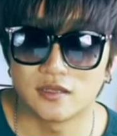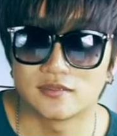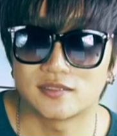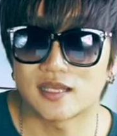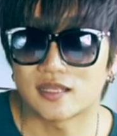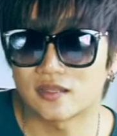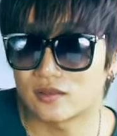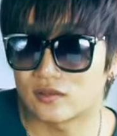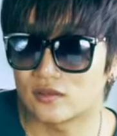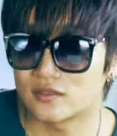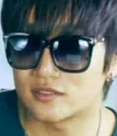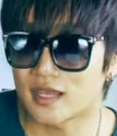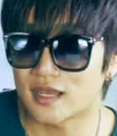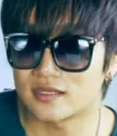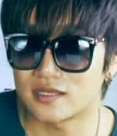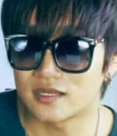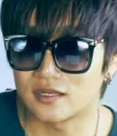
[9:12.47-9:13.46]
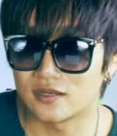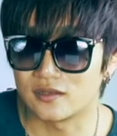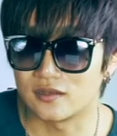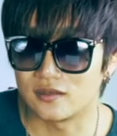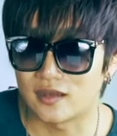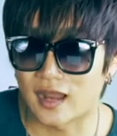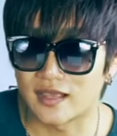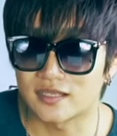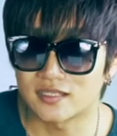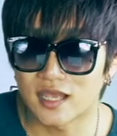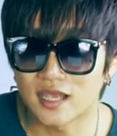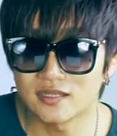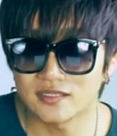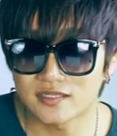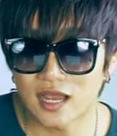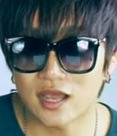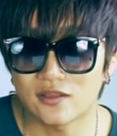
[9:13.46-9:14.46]
在在这个来
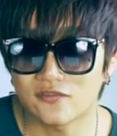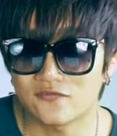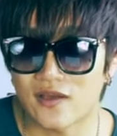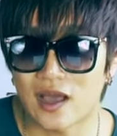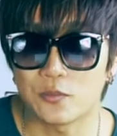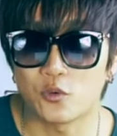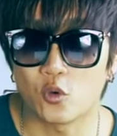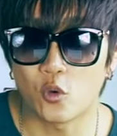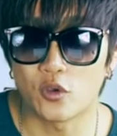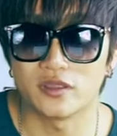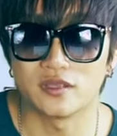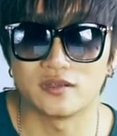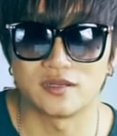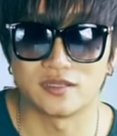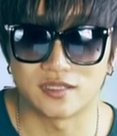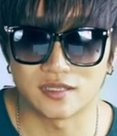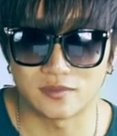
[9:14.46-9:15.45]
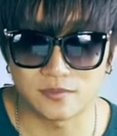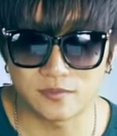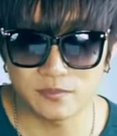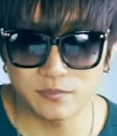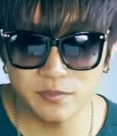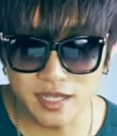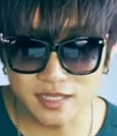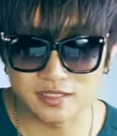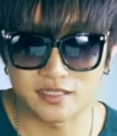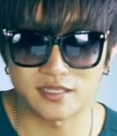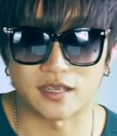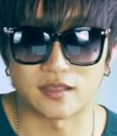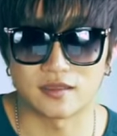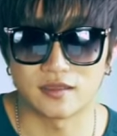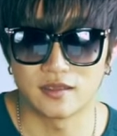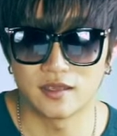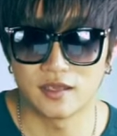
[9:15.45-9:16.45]
参加发布会的人的面前